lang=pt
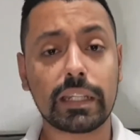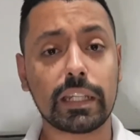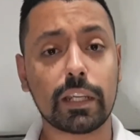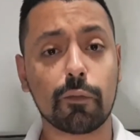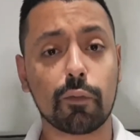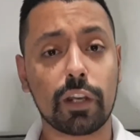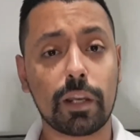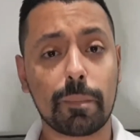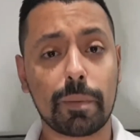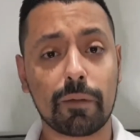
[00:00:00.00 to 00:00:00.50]
E
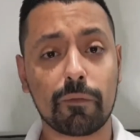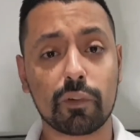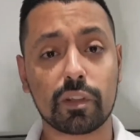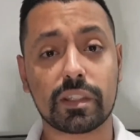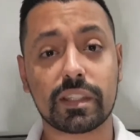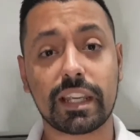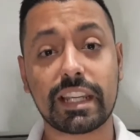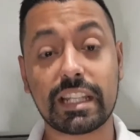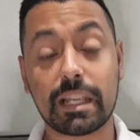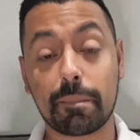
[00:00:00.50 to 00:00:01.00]
eu vou ler para
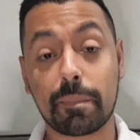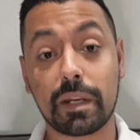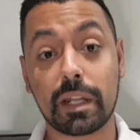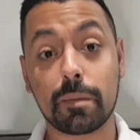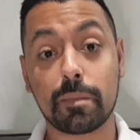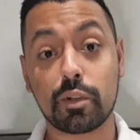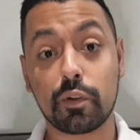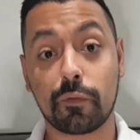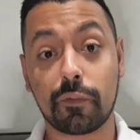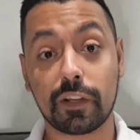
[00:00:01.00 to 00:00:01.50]
vocês a
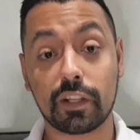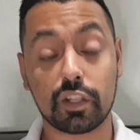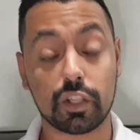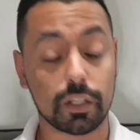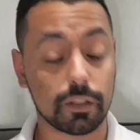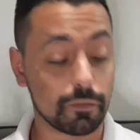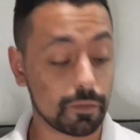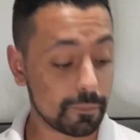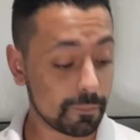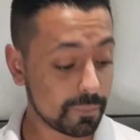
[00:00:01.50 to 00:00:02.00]
pirâmide
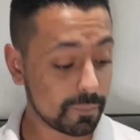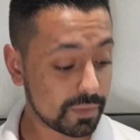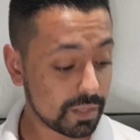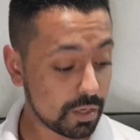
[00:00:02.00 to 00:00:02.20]
olfativa.